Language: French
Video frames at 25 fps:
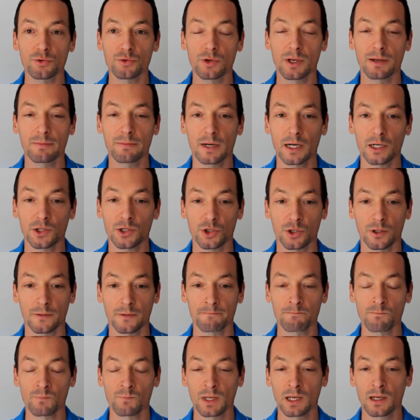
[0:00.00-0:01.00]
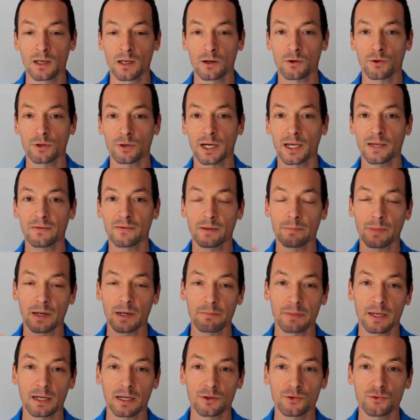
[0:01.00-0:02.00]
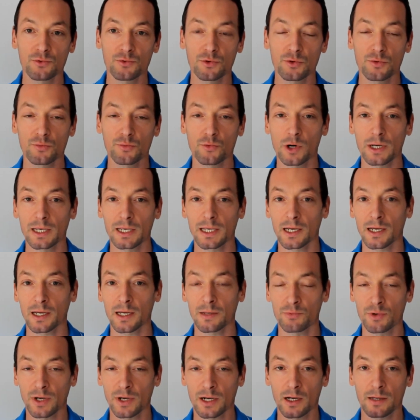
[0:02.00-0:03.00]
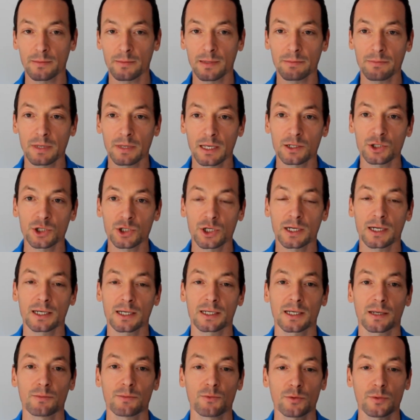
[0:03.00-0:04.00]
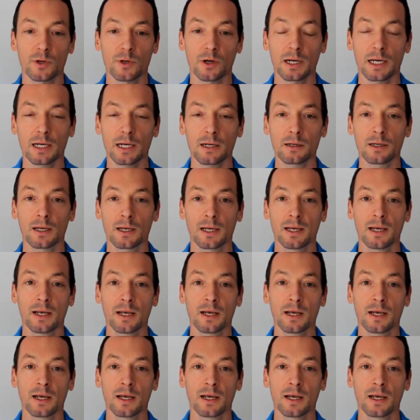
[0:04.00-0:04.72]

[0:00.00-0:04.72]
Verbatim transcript: des matchs, qu'on arrive à pas perdre tous nos moyens et puis quand même à bien gérer ces moments-là.